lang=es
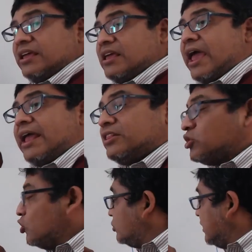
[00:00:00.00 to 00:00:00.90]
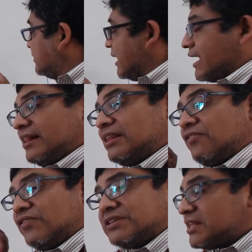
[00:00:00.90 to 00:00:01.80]
Entonces el agente
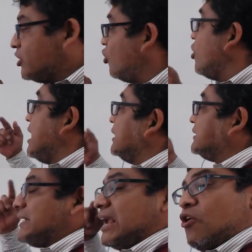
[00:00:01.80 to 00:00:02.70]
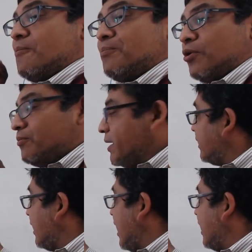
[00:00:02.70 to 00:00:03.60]
deficitario se
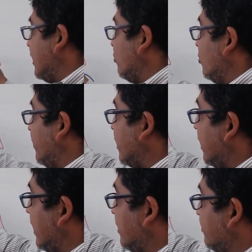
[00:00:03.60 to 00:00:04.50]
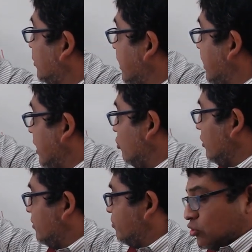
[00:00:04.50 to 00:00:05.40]
compromete a devolver el dinero,
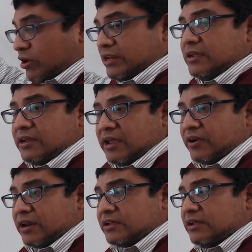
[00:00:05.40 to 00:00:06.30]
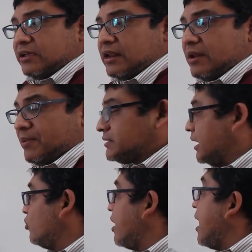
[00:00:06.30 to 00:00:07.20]
el monto que le
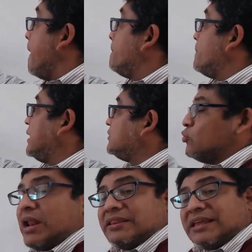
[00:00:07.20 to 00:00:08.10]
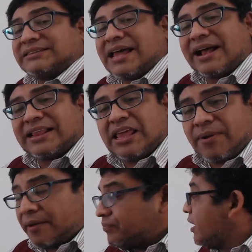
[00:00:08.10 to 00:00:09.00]
prestaron, más una tasa
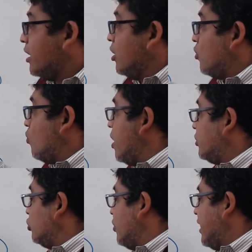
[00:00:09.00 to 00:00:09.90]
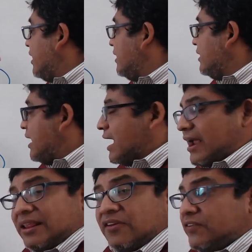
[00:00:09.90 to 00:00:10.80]
activa. Cuando el
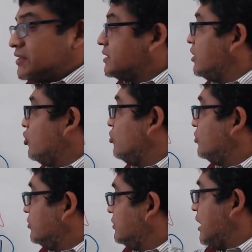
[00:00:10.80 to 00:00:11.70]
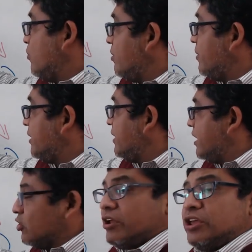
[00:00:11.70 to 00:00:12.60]
agente deficitario devuelve el
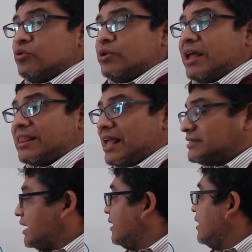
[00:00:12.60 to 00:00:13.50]
dinero y una tasa